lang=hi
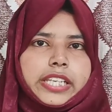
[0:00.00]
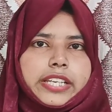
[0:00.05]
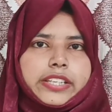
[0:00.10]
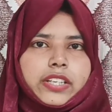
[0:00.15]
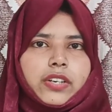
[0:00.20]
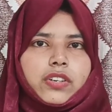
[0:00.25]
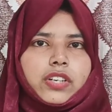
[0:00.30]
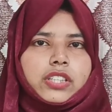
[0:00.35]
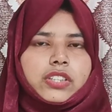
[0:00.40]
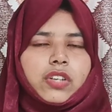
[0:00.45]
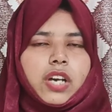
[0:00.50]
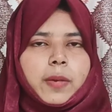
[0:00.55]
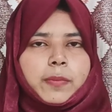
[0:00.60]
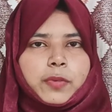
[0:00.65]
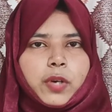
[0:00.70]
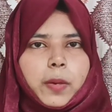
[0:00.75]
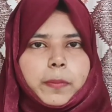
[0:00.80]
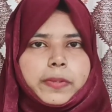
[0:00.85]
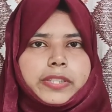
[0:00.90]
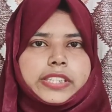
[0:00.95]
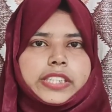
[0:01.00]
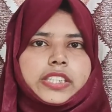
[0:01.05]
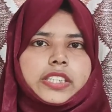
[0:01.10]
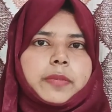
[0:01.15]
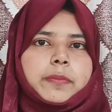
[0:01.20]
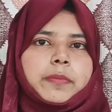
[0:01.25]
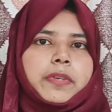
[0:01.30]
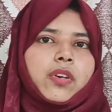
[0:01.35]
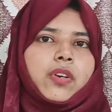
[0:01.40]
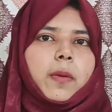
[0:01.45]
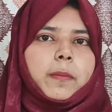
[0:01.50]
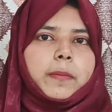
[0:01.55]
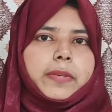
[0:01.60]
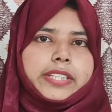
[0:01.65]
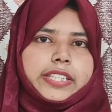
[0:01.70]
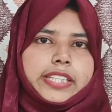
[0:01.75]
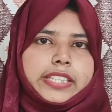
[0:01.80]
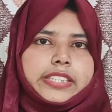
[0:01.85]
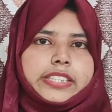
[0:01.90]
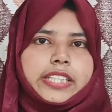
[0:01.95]
लेना होगा तो आप कॉमेंट सेक्शन में
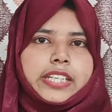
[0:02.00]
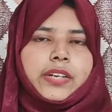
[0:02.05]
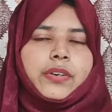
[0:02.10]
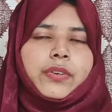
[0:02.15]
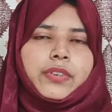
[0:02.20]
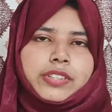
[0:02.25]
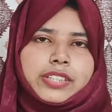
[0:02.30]
कॉमेंट कीजिएगा